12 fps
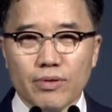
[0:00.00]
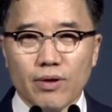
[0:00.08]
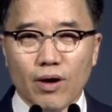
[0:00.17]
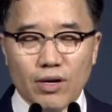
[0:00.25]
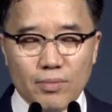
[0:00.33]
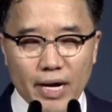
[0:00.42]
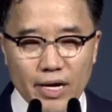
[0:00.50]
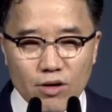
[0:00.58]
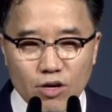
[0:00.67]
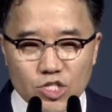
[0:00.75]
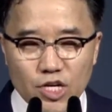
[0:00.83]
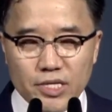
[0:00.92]
얼마나
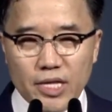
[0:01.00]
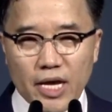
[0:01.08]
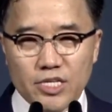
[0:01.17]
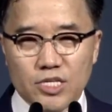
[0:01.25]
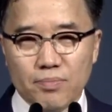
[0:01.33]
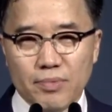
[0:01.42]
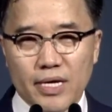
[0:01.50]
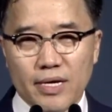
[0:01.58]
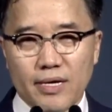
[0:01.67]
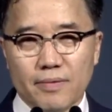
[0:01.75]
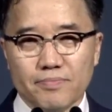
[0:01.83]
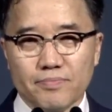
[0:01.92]
걱정이
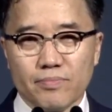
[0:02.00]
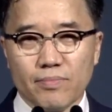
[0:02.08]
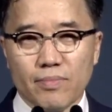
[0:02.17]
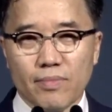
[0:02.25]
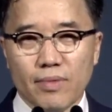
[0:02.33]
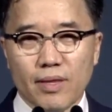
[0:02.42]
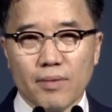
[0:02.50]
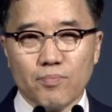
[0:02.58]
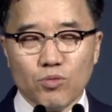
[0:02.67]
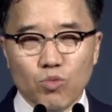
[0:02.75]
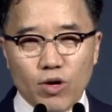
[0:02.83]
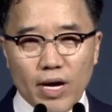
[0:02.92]
되겠습니까?
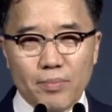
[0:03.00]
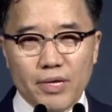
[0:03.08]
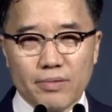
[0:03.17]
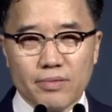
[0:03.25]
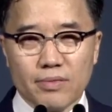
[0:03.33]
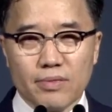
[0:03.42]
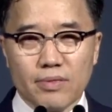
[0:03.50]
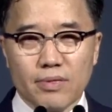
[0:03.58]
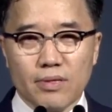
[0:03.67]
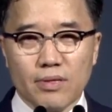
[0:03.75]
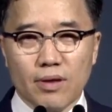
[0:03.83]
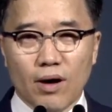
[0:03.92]
부모라면
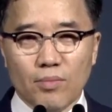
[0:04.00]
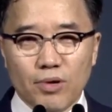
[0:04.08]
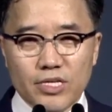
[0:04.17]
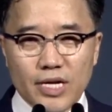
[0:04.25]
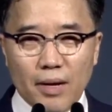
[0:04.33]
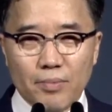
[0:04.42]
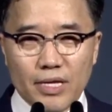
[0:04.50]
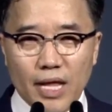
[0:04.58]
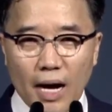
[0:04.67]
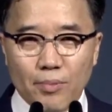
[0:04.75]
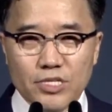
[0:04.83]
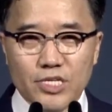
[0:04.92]
어머니라면
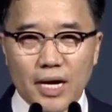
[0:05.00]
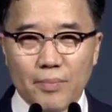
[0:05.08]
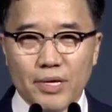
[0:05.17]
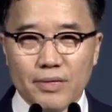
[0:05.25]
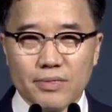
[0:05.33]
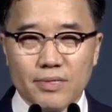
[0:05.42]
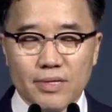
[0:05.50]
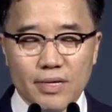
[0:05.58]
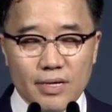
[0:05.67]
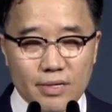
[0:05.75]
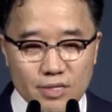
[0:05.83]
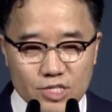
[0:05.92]
아버지라면
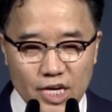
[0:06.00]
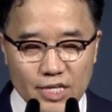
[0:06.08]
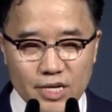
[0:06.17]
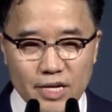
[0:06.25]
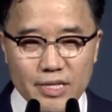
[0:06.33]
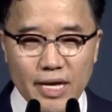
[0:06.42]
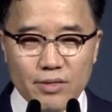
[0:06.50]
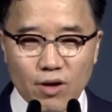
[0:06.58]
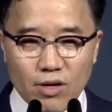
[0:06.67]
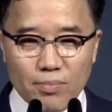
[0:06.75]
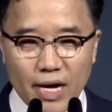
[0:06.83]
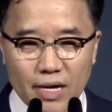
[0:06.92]
그 자녀에 대한
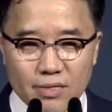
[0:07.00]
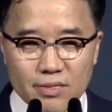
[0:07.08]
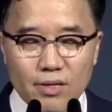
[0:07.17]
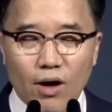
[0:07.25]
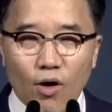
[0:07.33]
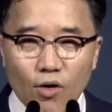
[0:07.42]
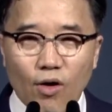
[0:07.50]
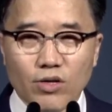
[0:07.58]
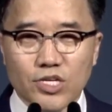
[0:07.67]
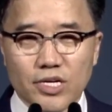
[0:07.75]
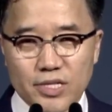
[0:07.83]
얼마나 큰 걱정이